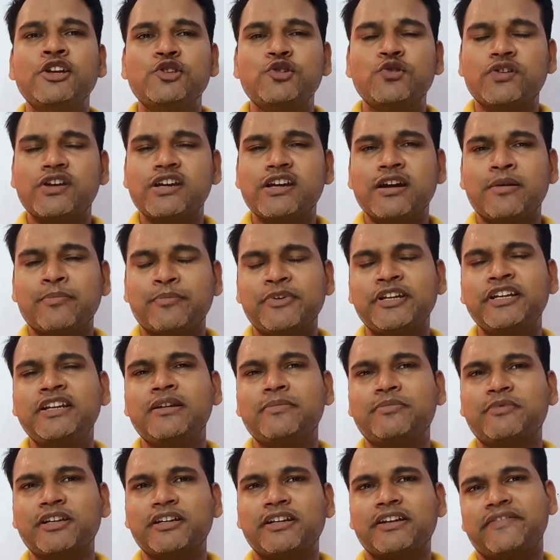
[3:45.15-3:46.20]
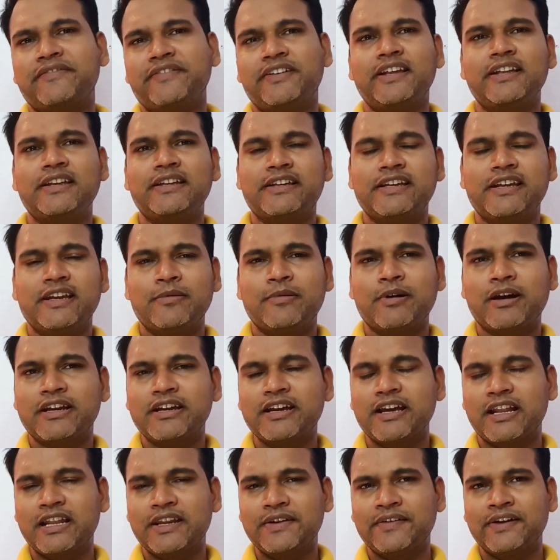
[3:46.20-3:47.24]
जो कि कंपनी ने अब तक रिवील किए हैं बाकी
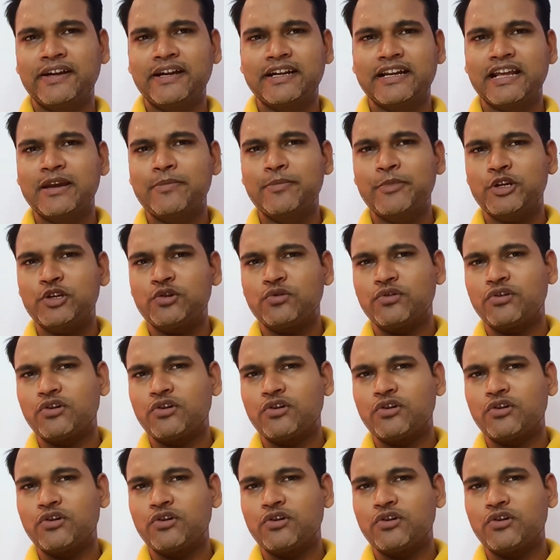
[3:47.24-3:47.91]
आने वाले टाइम में जो